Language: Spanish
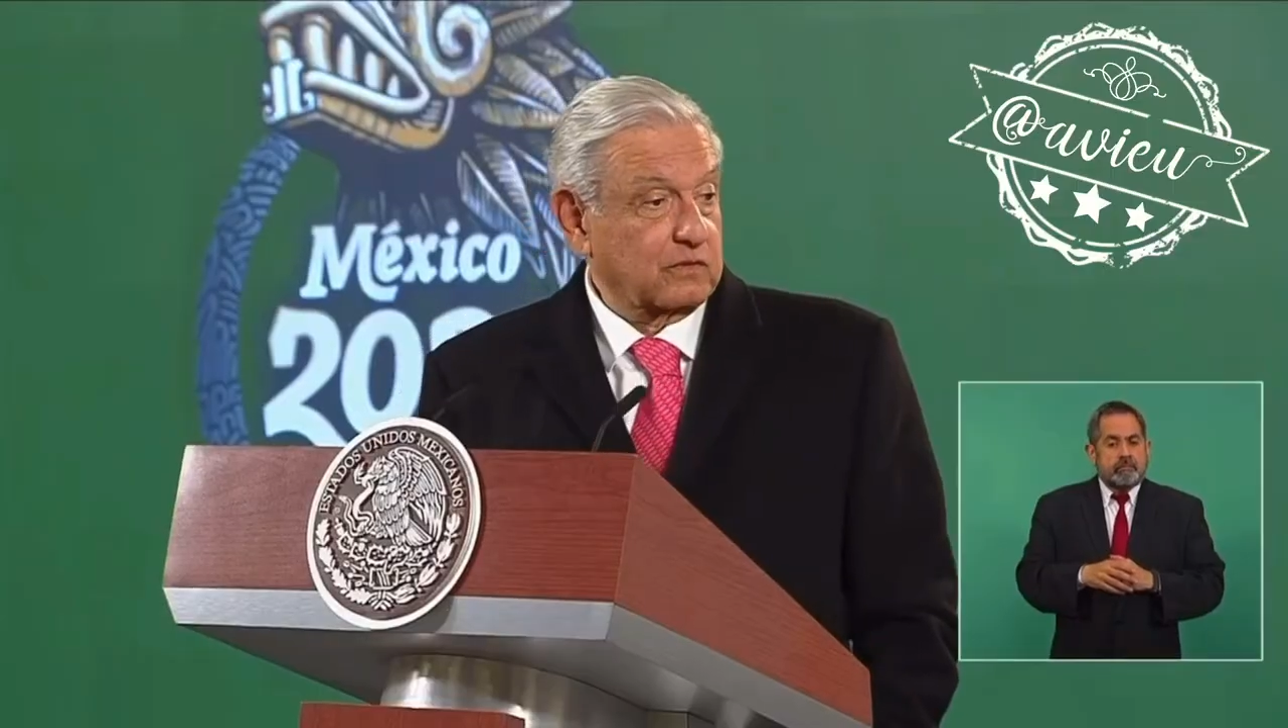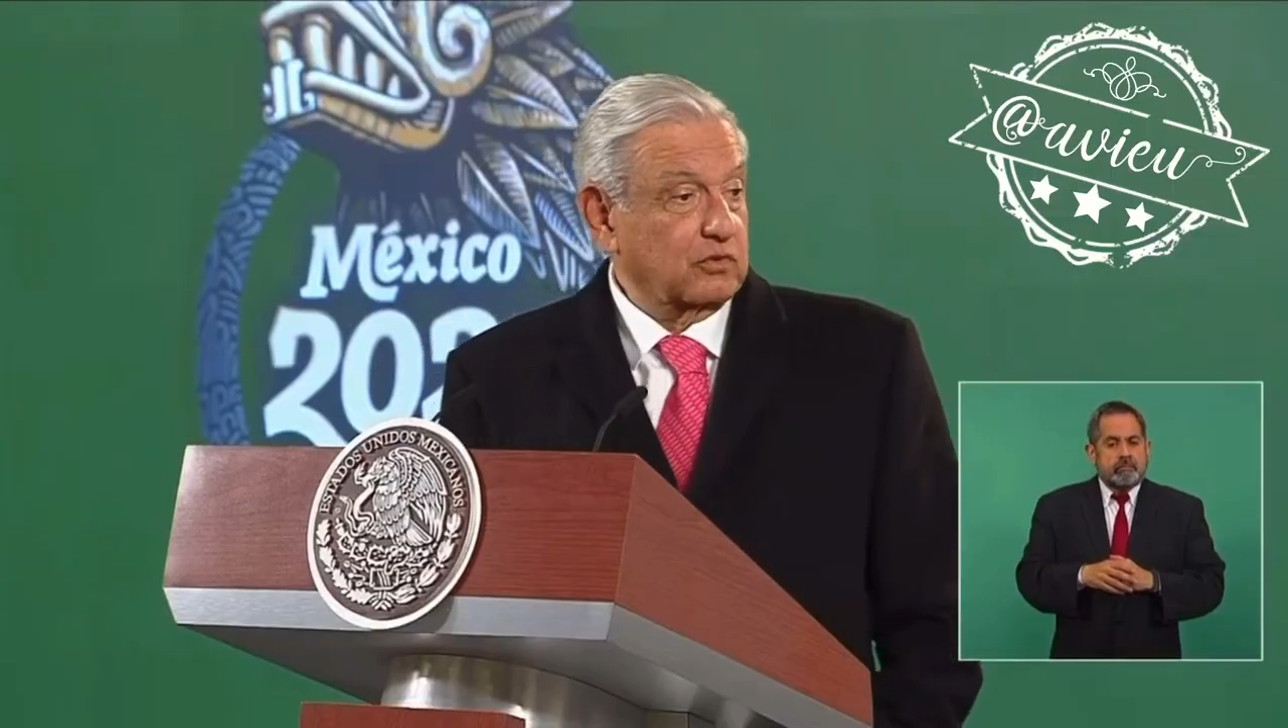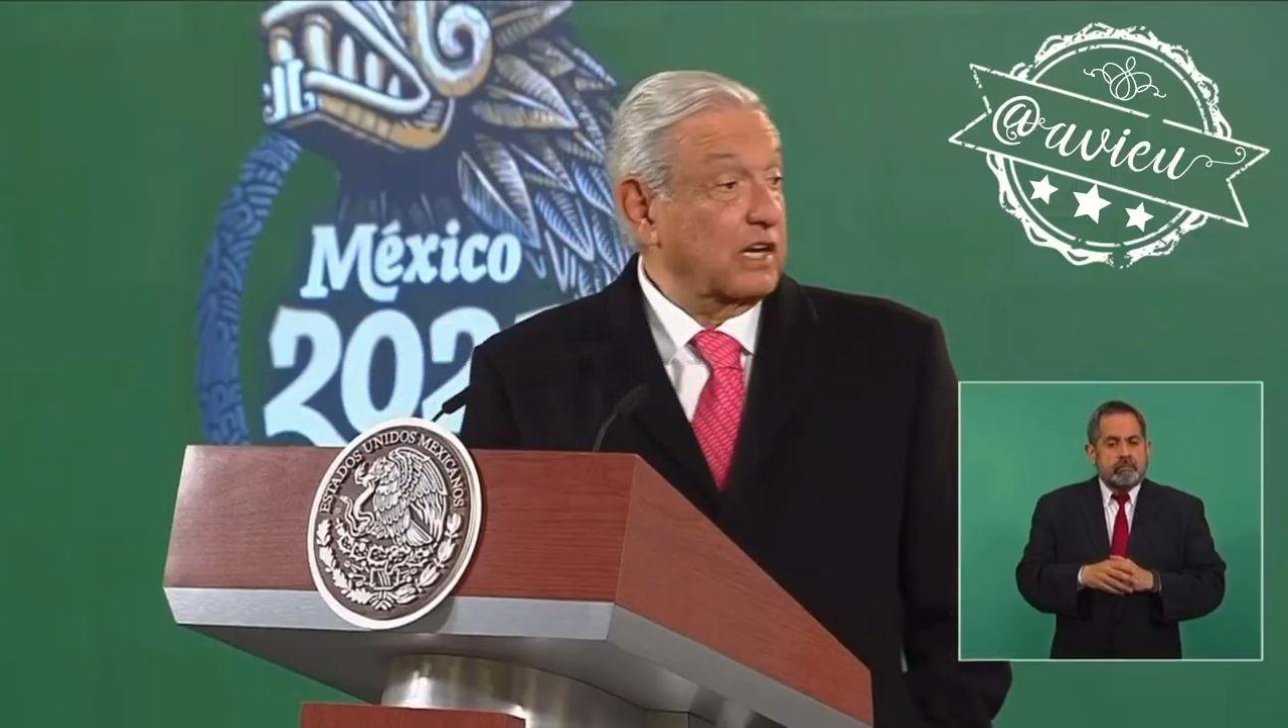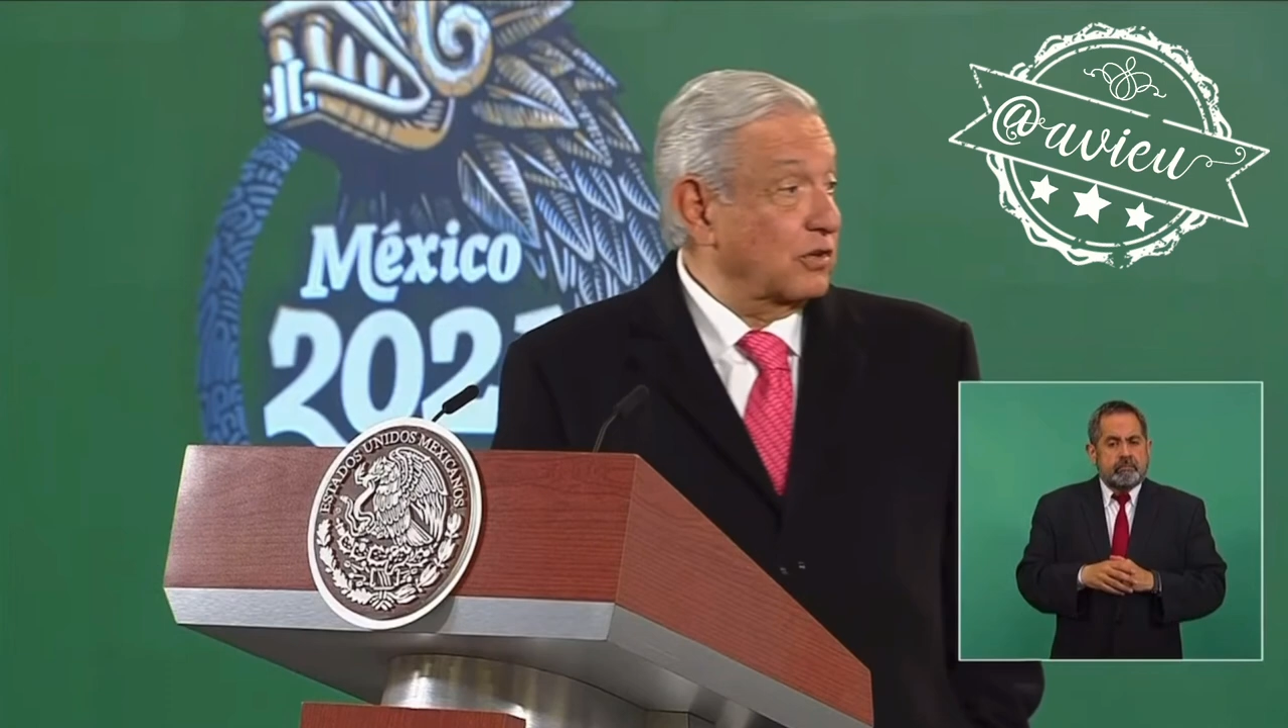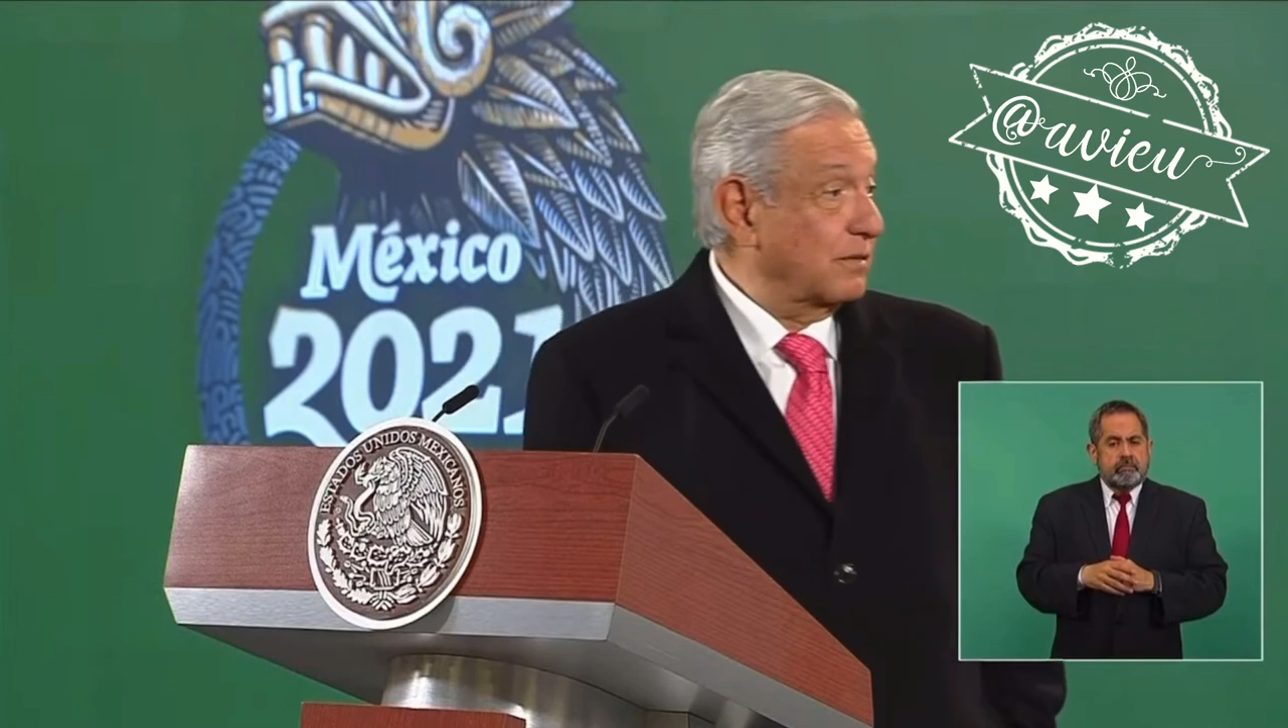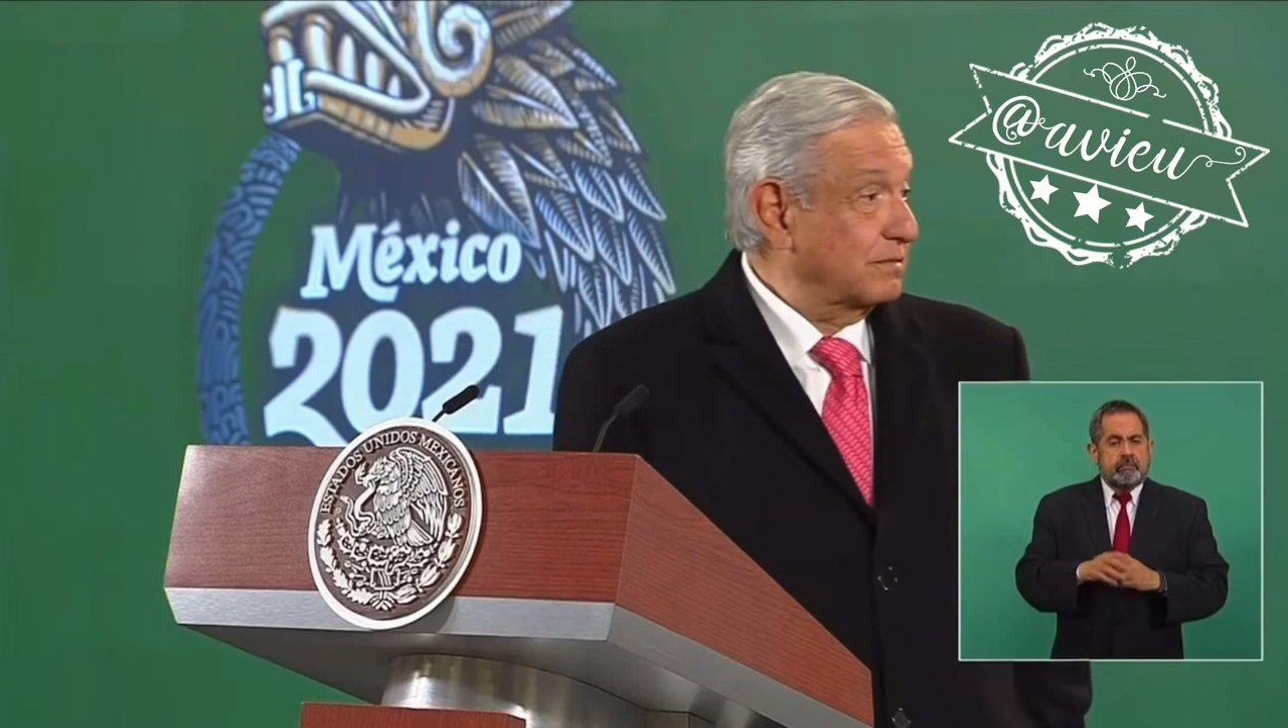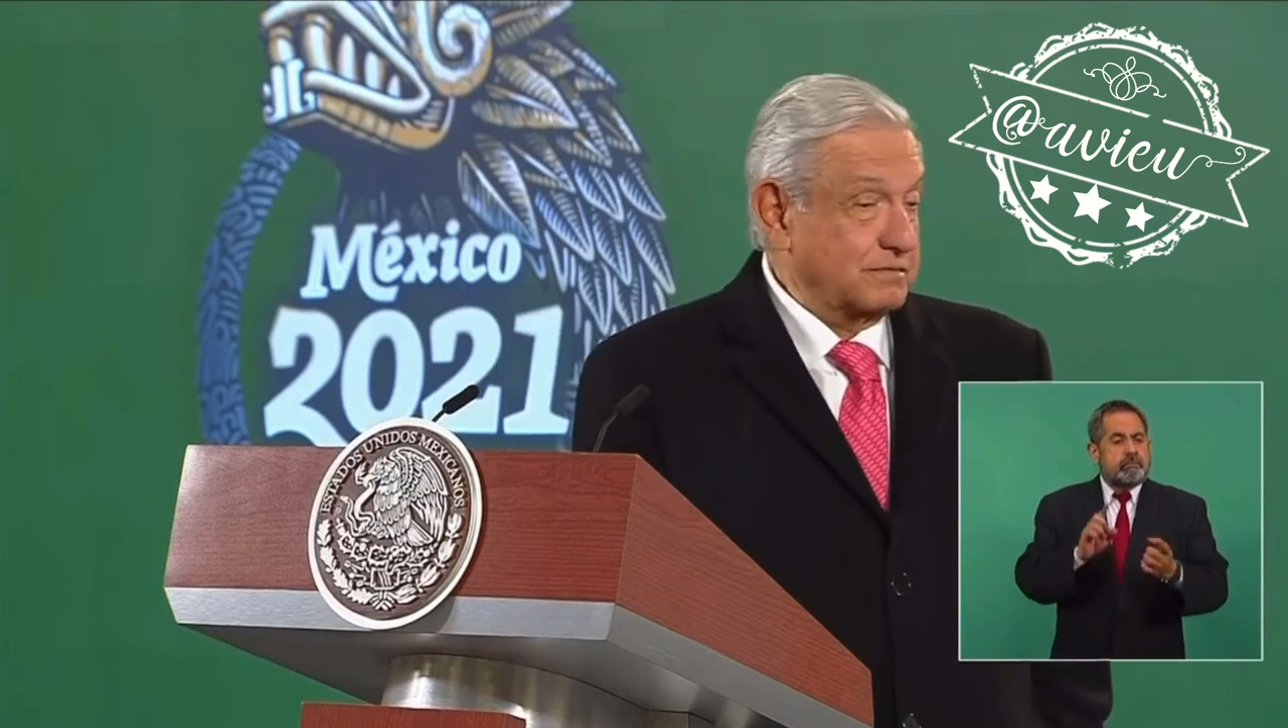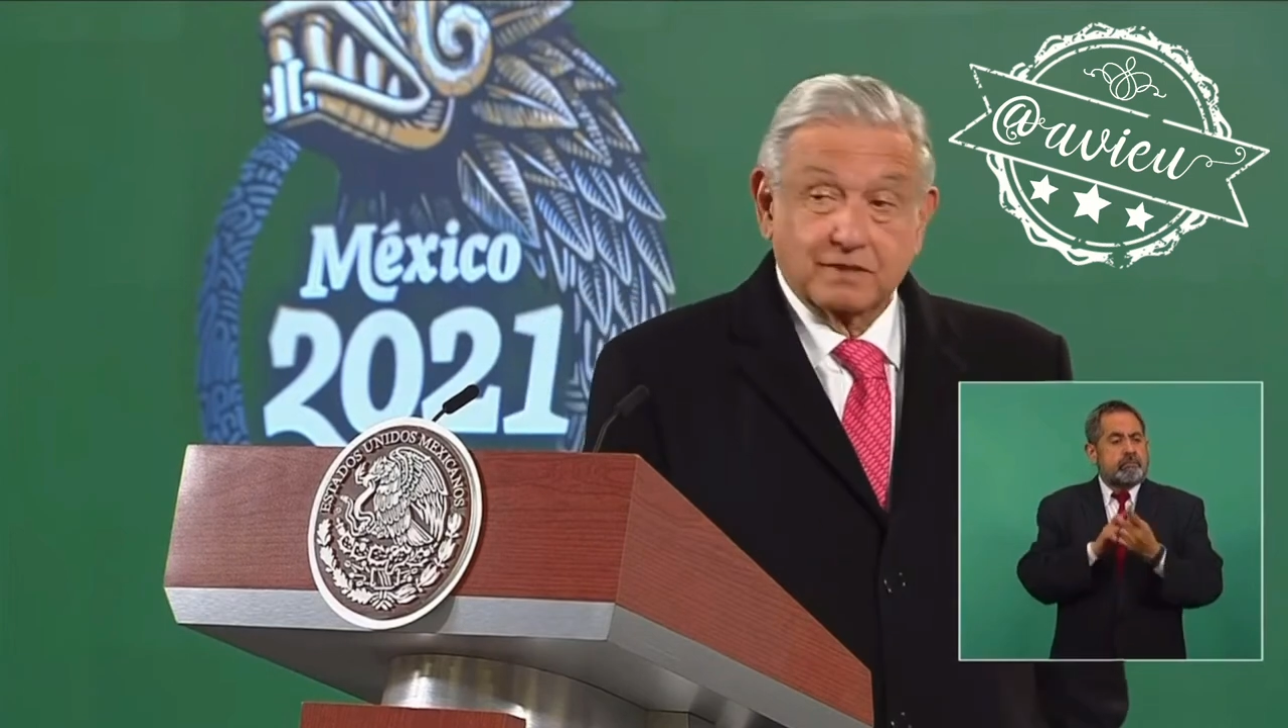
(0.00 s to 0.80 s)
Contralora,